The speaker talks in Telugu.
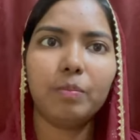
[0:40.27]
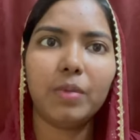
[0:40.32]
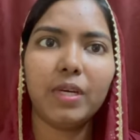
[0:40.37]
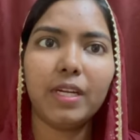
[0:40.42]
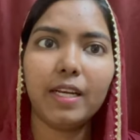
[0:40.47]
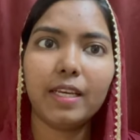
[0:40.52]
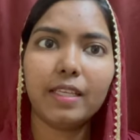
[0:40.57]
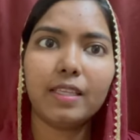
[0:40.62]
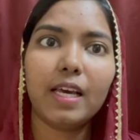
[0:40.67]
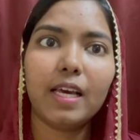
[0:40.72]

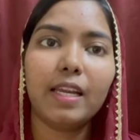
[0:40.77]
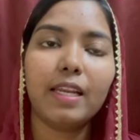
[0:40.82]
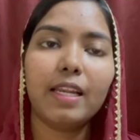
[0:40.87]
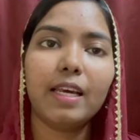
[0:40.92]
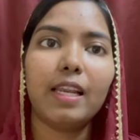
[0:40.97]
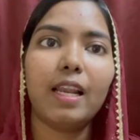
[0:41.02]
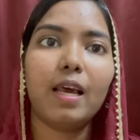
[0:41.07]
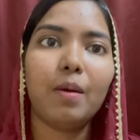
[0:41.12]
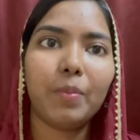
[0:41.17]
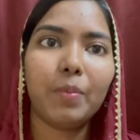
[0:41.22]
మరి
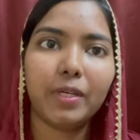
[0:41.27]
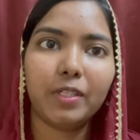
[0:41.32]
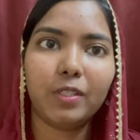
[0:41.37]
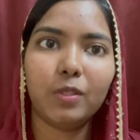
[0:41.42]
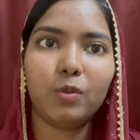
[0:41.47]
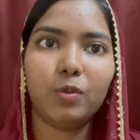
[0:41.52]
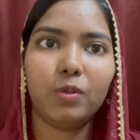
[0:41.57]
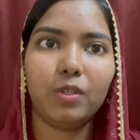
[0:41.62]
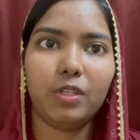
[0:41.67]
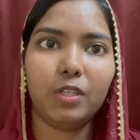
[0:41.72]
దాన్ని ఎలా
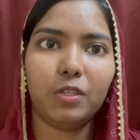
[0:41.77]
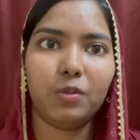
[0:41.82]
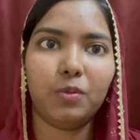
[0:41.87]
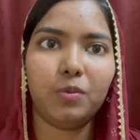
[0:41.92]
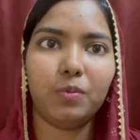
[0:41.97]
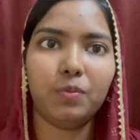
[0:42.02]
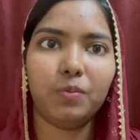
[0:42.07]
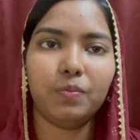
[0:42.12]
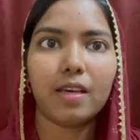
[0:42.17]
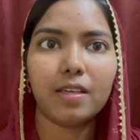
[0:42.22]

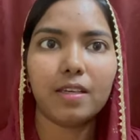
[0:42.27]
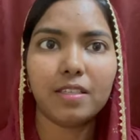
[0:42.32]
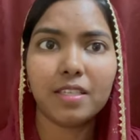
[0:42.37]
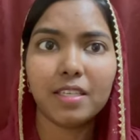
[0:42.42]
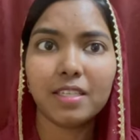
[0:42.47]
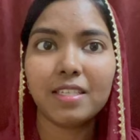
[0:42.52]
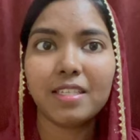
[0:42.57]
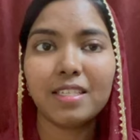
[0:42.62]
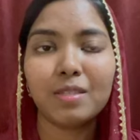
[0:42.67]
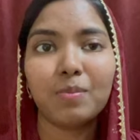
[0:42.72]
పట్టుకున్నారు
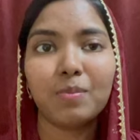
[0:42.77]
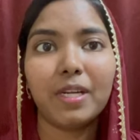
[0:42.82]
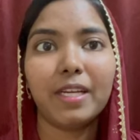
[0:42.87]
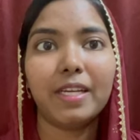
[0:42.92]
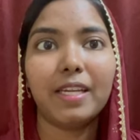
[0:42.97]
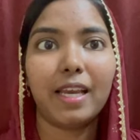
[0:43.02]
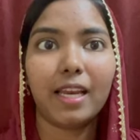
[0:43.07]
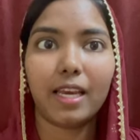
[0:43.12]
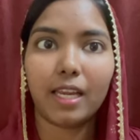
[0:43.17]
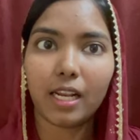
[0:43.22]
జీసస్
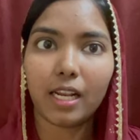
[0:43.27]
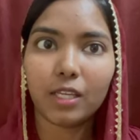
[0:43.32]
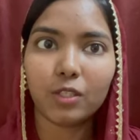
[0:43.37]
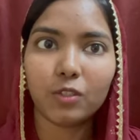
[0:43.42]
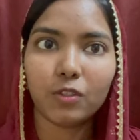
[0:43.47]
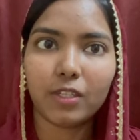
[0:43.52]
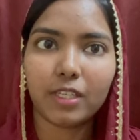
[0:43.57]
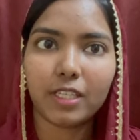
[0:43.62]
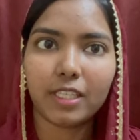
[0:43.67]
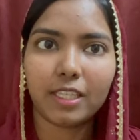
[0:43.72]
బ్లడ్ ఎలా
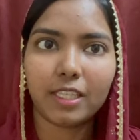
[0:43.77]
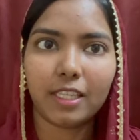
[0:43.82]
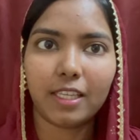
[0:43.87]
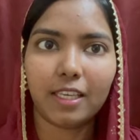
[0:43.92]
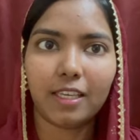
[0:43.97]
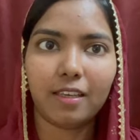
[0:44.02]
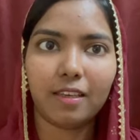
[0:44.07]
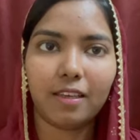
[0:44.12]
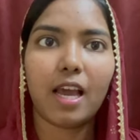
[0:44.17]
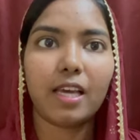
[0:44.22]

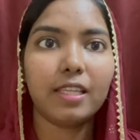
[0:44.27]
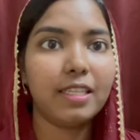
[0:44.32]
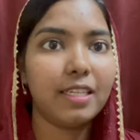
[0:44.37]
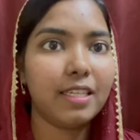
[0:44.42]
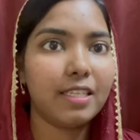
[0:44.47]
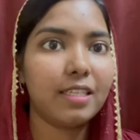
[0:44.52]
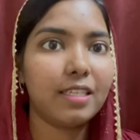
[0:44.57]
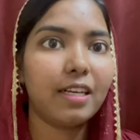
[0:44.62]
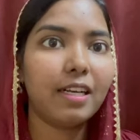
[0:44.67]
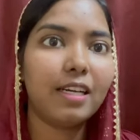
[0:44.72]
దొరికింది అది
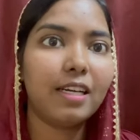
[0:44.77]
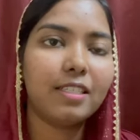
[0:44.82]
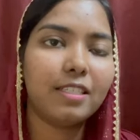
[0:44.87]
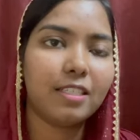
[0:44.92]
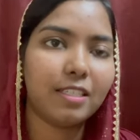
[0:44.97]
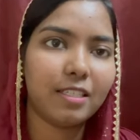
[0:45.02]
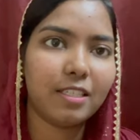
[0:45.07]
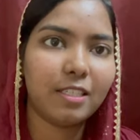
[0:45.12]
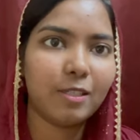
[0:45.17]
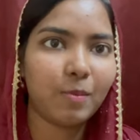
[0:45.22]
నిజంగా
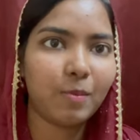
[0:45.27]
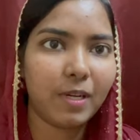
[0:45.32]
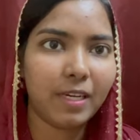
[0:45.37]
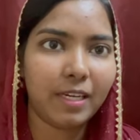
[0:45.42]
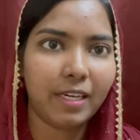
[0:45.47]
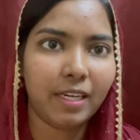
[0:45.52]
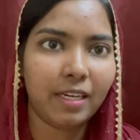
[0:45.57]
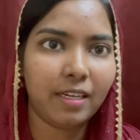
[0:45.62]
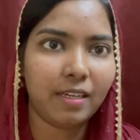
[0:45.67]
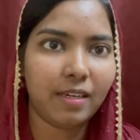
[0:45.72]
జీసస్
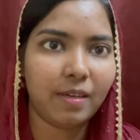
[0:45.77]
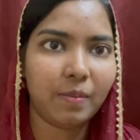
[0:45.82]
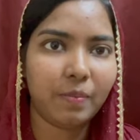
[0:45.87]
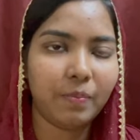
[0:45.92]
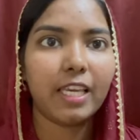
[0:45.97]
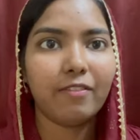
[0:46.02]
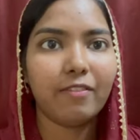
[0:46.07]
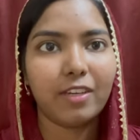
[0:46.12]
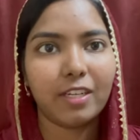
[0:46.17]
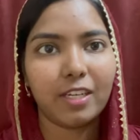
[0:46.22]
బ్లడ్డేనా
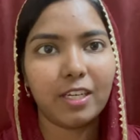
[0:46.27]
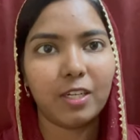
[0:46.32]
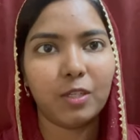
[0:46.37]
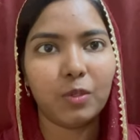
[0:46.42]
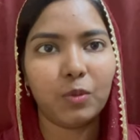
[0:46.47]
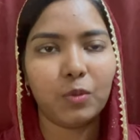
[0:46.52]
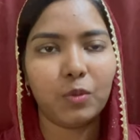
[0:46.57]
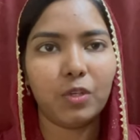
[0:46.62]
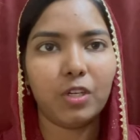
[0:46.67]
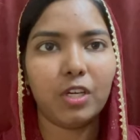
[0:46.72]
ఎవరు
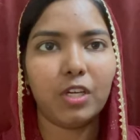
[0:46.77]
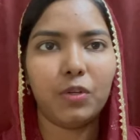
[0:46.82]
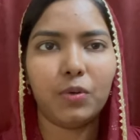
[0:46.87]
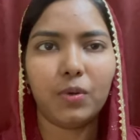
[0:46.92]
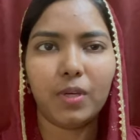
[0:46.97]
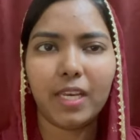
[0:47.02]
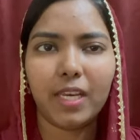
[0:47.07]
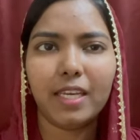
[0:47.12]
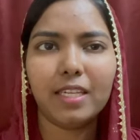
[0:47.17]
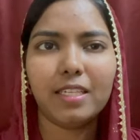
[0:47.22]

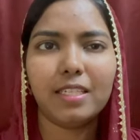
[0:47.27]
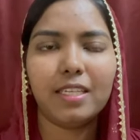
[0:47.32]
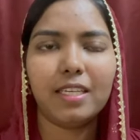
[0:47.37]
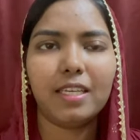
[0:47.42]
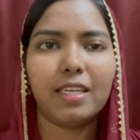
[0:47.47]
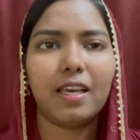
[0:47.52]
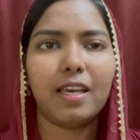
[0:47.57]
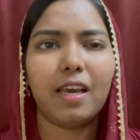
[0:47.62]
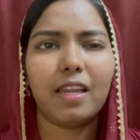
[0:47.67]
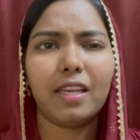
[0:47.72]
కనుక్కున్నారు ఏంటి
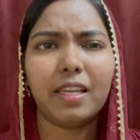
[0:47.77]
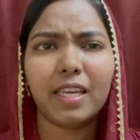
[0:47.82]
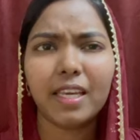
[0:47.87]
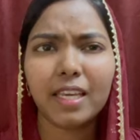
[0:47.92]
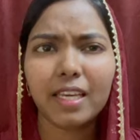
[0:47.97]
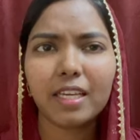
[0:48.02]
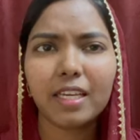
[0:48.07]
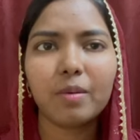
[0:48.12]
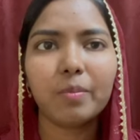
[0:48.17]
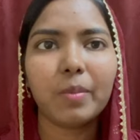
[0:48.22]

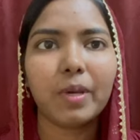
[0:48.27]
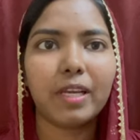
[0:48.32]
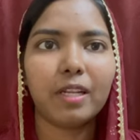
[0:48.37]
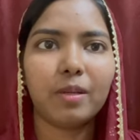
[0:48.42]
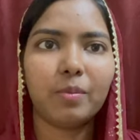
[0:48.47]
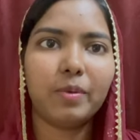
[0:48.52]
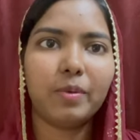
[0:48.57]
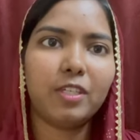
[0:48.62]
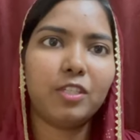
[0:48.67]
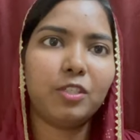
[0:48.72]

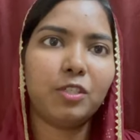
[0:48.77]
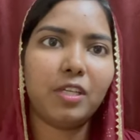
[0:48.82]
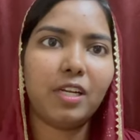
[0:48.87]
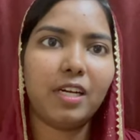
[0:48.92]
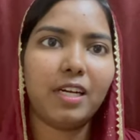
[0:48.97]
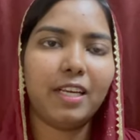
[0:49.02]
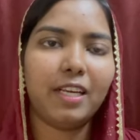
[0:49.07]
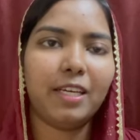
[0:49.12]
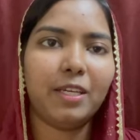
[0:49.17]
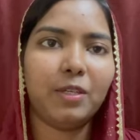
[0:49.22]
అనేకమైన ప్రశ్నలు
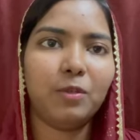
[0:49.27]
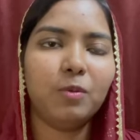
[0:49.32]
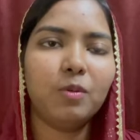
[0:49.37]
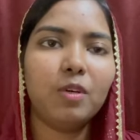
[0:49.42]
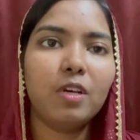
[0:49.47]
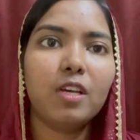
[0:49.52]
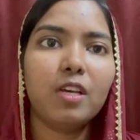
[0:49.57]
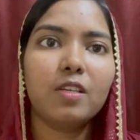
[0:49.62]
అడిగారు